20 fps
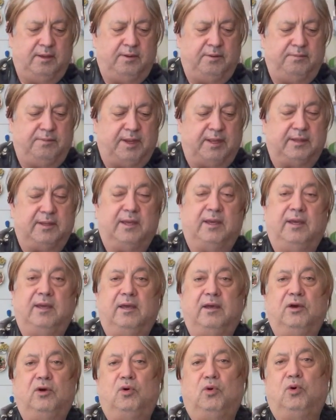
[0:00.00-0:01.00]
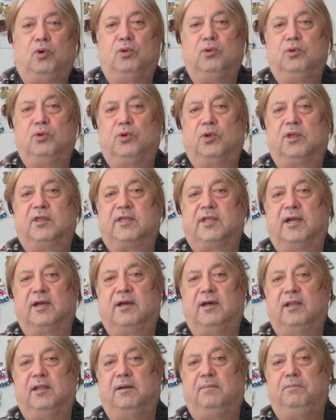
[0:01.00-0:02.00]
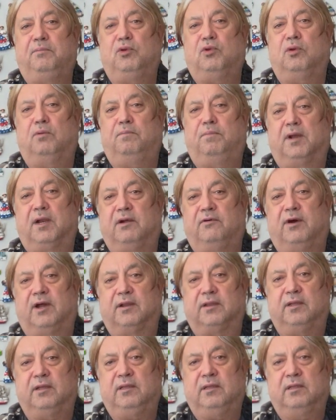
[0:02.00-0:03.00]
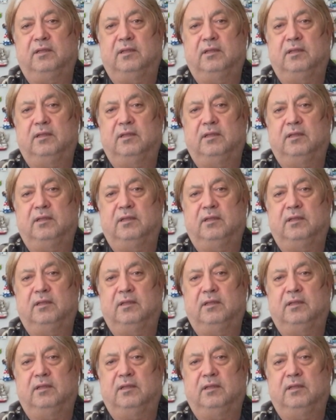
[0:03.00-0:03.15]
Ben de Honduras'tan kalan bir ton para vardı